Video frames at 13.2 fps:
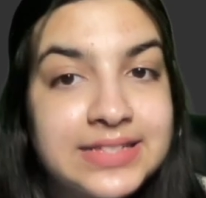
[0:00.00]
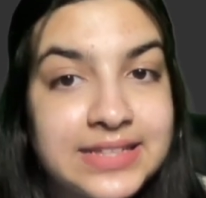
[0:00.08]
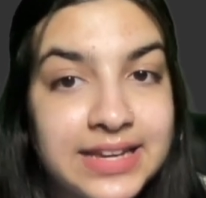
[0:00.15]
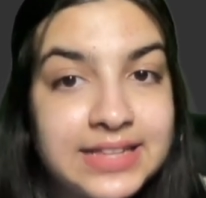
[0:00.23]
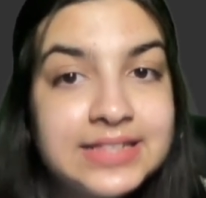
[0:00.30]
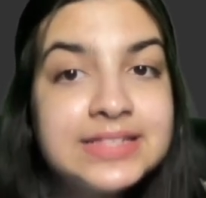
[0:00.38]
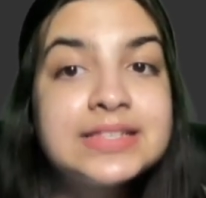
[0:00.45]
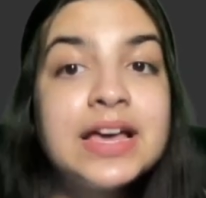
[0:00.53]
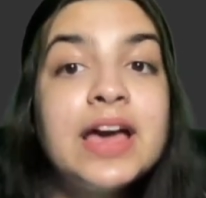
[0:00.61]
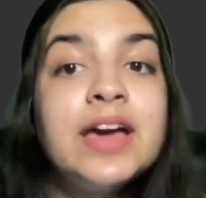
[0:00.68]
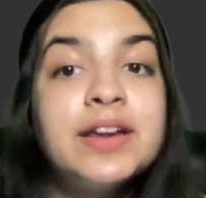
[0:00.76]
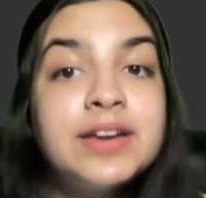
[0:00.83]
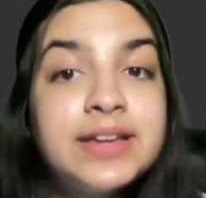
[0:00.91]
स्किल्स
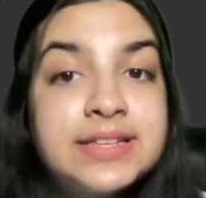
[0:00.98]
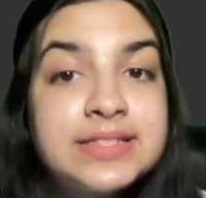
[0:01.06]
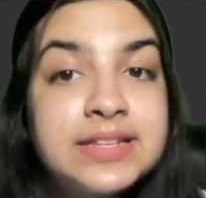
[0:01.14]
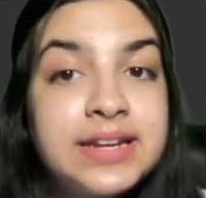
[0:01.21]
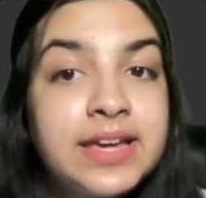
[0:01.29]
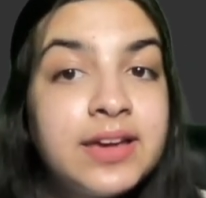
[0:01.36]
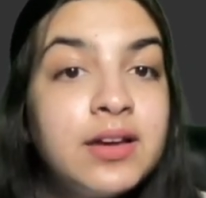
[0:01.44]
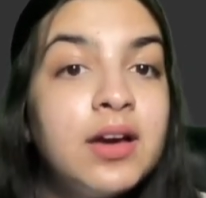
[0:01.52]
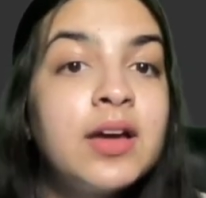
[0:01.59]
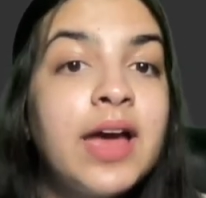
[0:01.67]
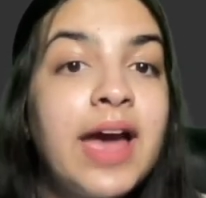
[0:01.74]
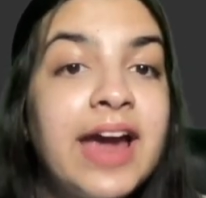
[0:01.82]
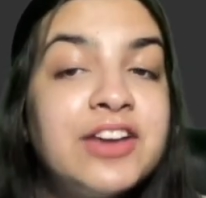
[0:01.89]
रीजनिंग
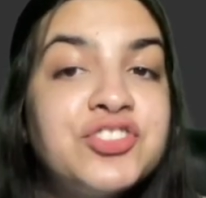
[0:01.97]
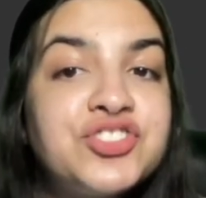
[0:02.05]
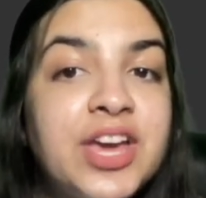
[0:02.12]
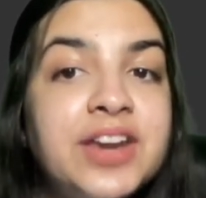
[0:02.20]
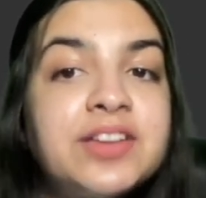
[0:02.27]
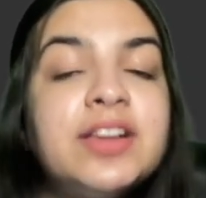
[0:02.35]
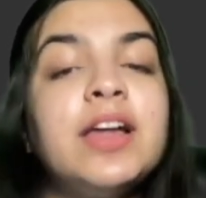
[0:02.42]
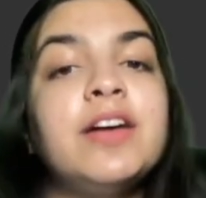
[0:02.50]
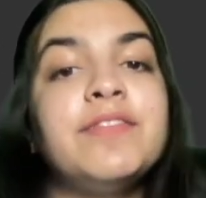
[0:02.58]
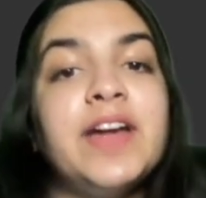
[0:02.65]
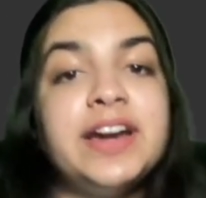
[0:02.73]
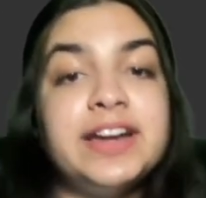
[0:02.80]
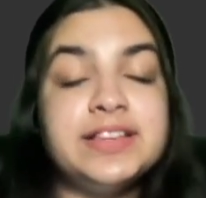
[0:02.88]
एंड जनरल
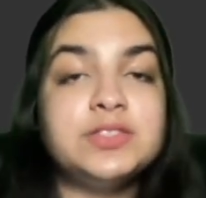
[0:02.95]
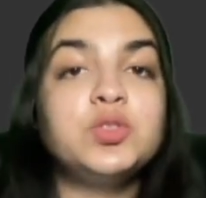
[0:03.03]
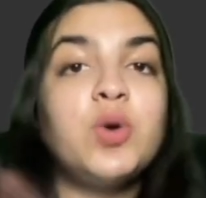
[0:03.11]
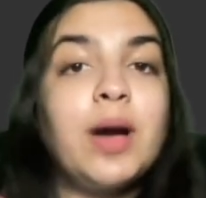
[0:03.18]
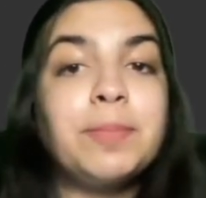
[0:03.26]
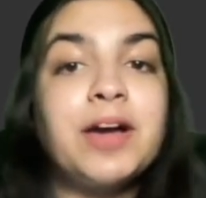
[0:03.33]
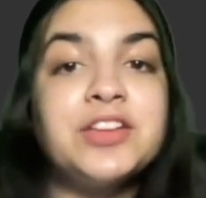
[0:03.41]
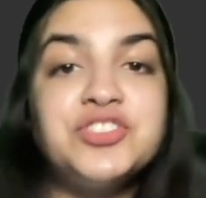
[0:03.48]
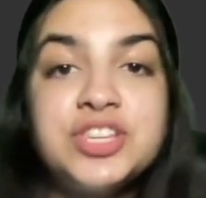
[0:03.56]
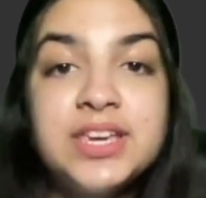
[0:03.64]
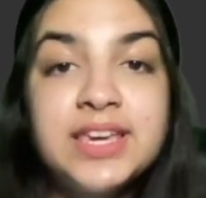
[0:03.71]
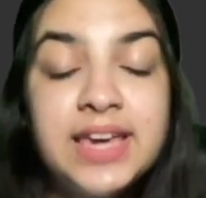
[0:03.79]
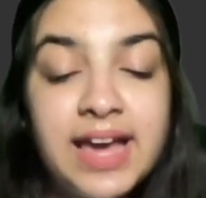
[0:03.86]
अवेयरनेस तो आपका
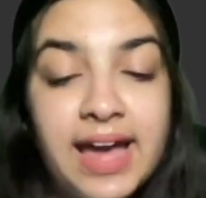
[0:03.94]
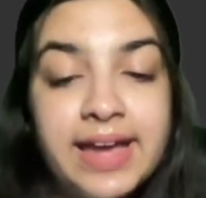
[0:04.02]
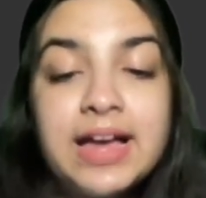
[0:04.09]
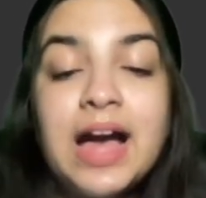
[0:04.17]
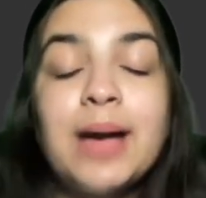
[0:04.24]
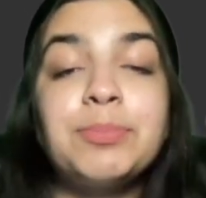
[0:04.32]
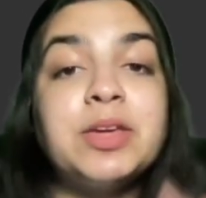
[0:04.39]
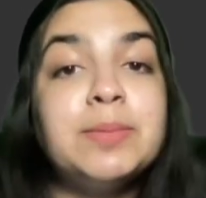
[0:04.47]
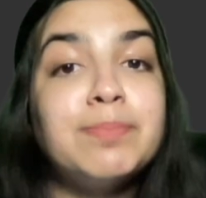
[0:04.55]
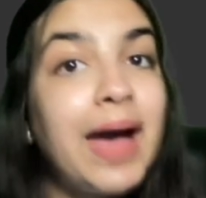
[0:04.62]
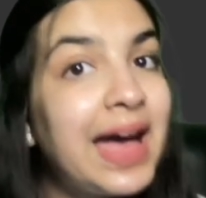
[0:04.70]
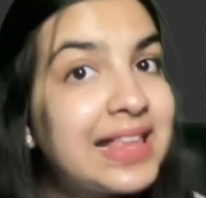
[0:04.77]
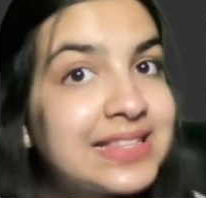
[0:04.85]
जीके आएगा आपकी
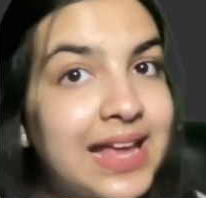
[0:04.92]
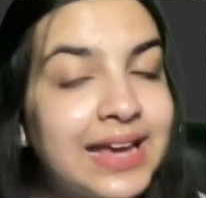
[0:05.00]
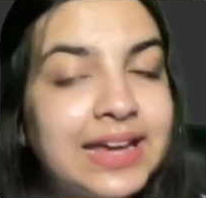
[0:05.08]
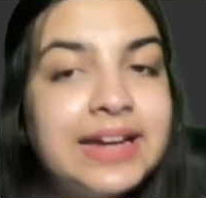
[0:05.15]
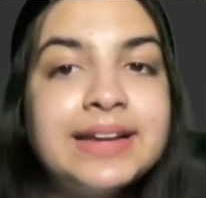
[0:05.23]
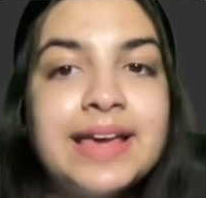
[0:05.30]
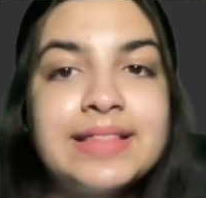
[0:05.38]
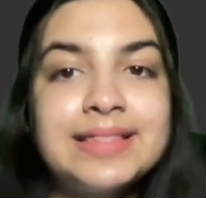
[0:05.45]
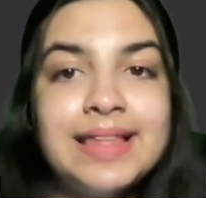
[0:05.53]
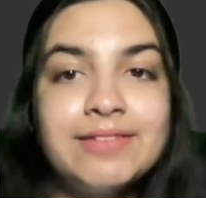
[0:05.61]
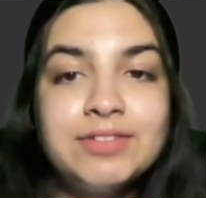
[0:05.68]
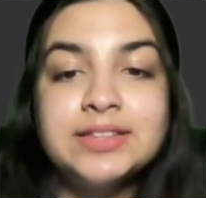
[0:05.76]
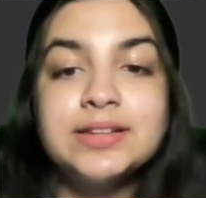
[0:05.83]
मैथ्स आएगी टेंथ
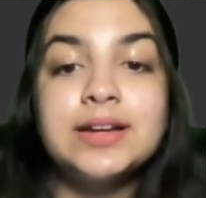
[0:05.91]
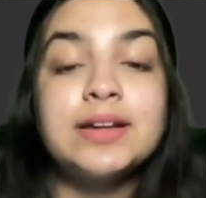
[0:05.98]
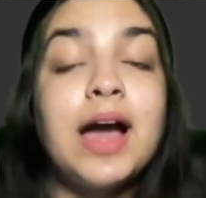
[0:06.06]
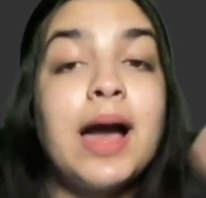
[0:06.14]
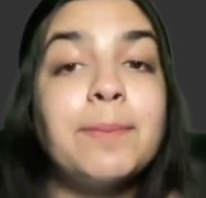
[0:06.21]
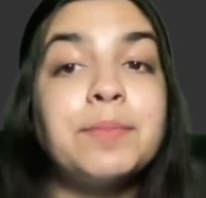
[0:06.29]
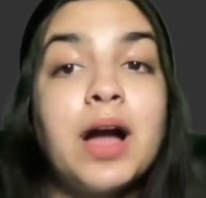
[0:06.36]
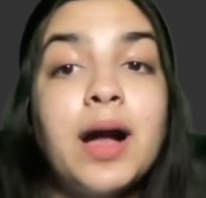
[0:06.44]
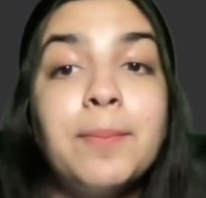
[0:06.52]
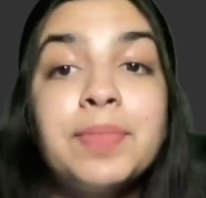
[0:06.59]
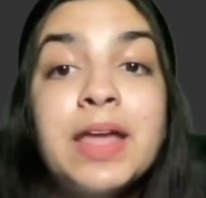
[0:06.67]
लेवल तक आपका